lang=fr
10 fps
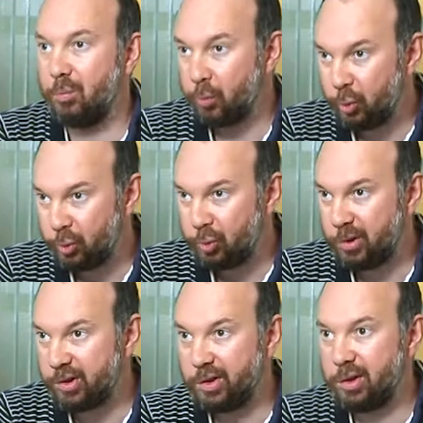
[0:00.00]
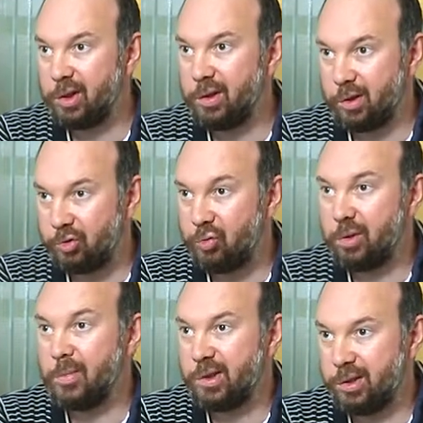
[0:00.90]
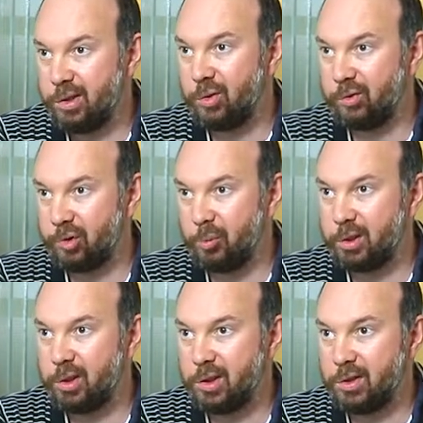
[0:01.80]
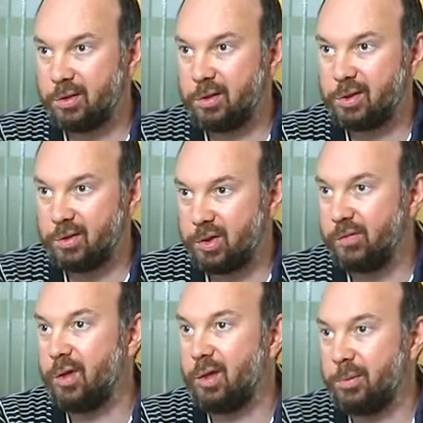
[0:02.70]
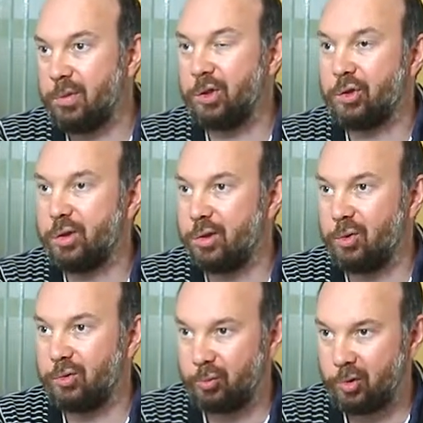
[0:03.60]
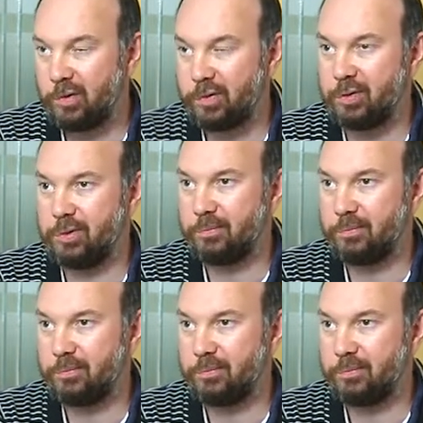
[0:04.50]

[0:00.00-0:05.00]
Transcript: beaucoup de métiers et tous les métiers de l'entreprise sans avoir à déménager à l'autre bout de la France.